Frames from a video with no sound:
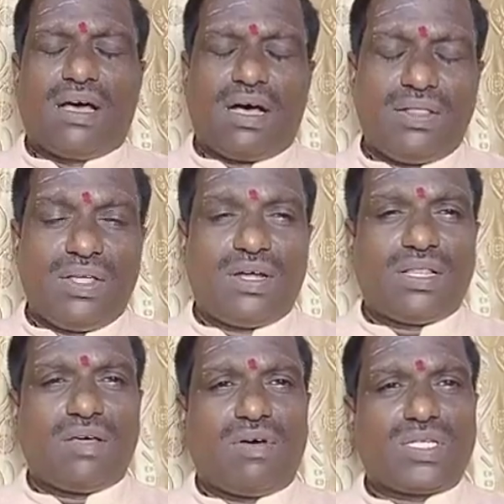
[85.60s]

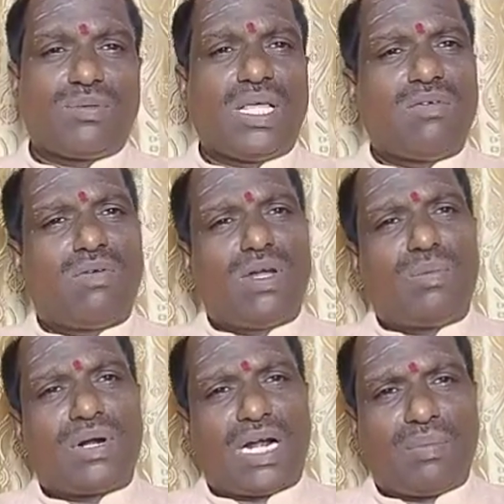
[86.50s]
ஆதிநாத வாசி தெய்வ
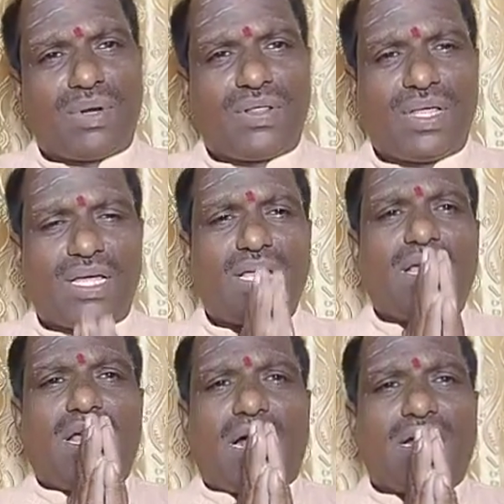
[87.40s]
வழிபாடு நடைபெறுது
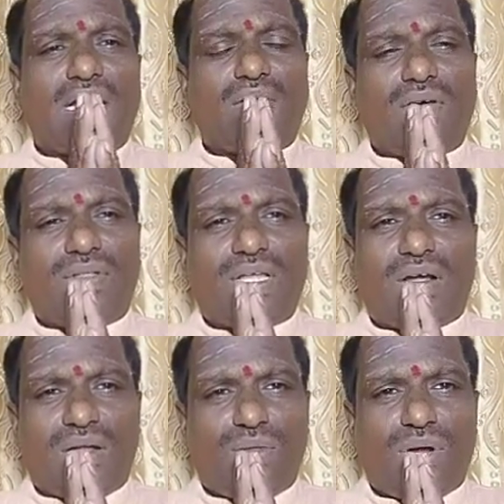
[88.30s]
அங்கே இருக்கவங்க வந்து
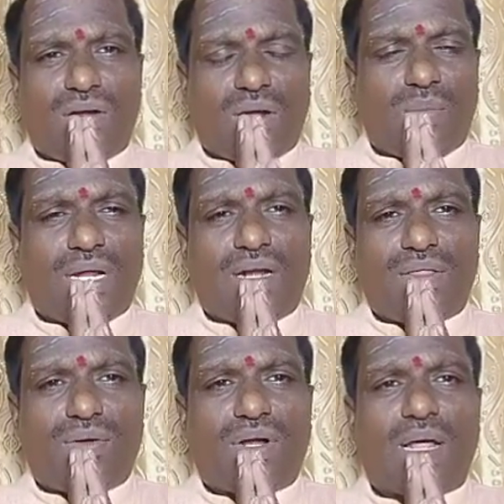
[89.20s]
கலந்து கொள்ளலாம் நம்பர்
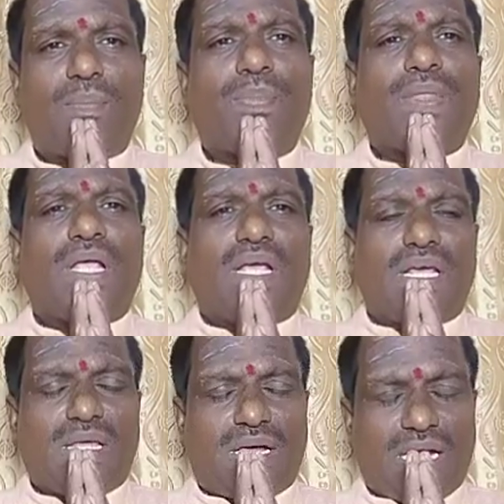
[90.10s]
கலந்து கொள்ளலாம்
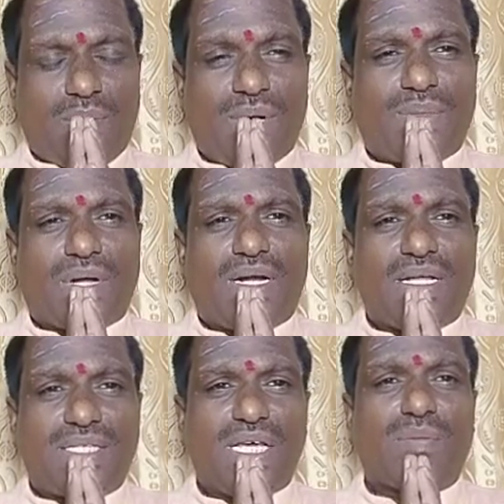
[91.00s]
இதை கடைபிடித்தால்
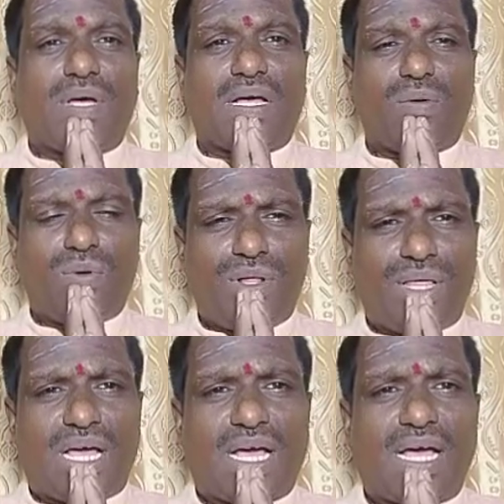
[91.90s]
நிச்சயமாக
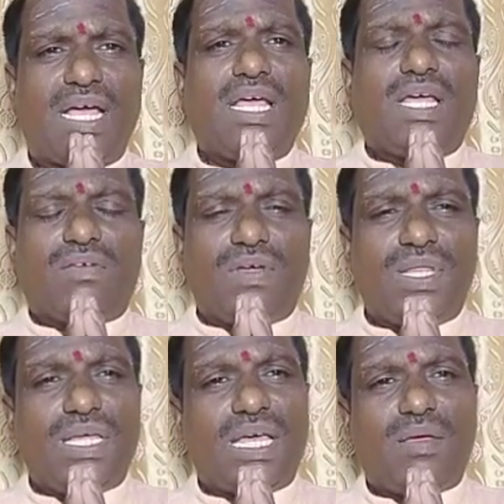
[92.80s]
உறுதியாக
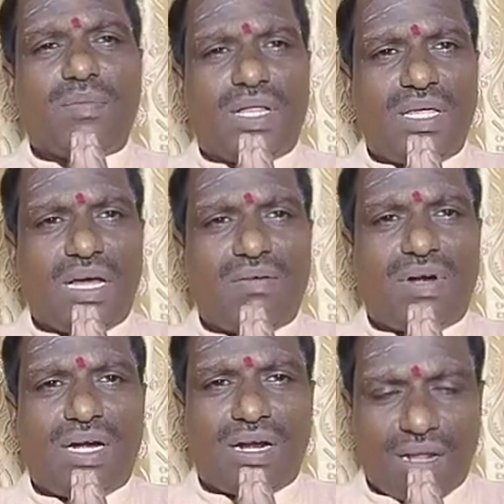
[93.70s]
விதியை மதியால்
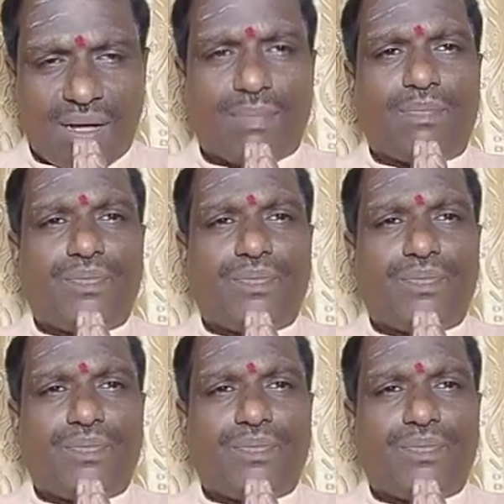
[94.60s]
வெல்லலாம்